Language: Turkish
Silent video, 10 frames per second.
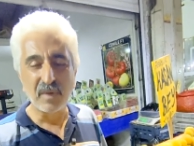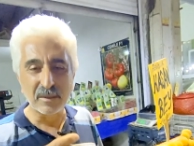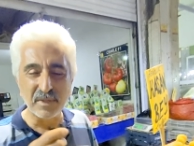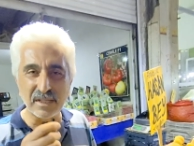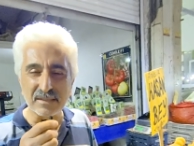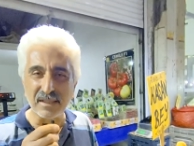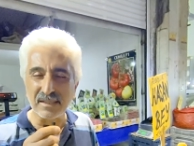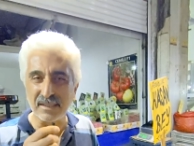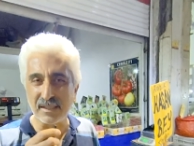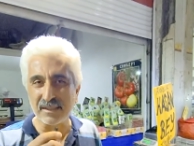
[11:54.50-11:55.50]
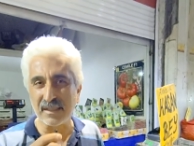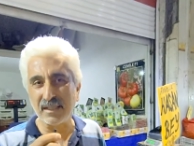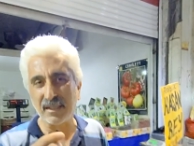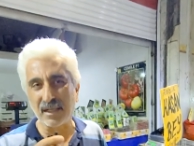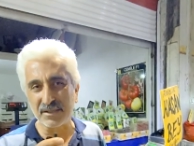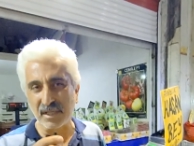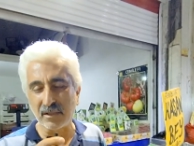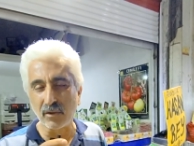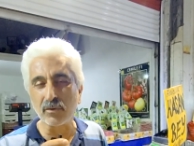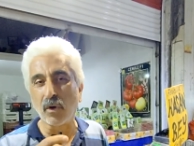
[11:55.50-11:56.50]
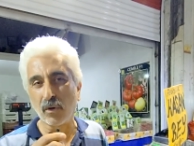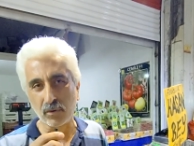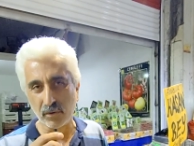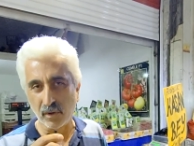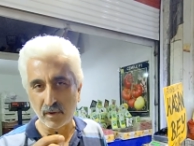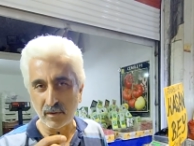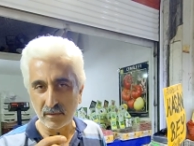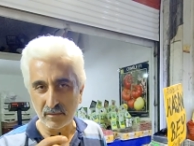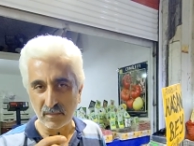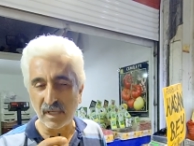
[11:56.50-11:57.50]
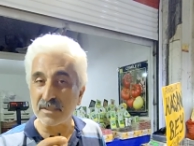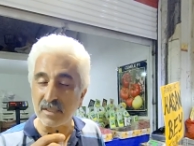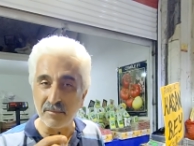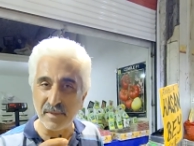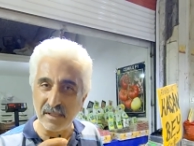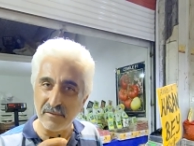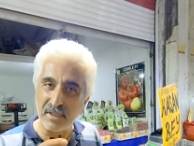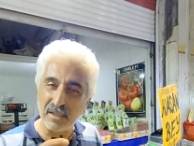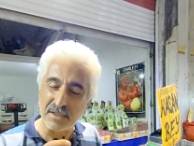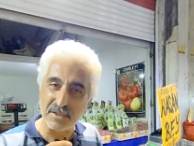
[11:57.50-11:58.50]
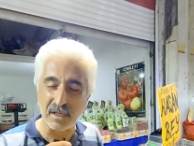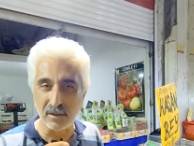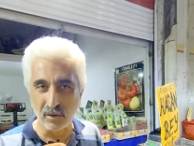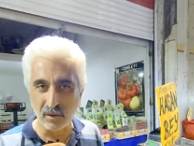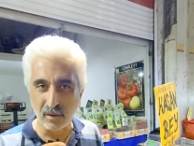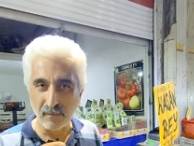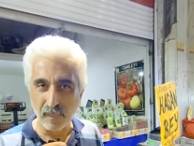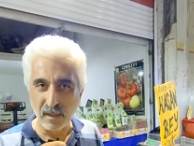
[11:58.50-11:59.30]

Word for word: Marmelatta genelde Hacı Hallo'nun olgunu. Hasan Bey ve Hacı Halloğlu.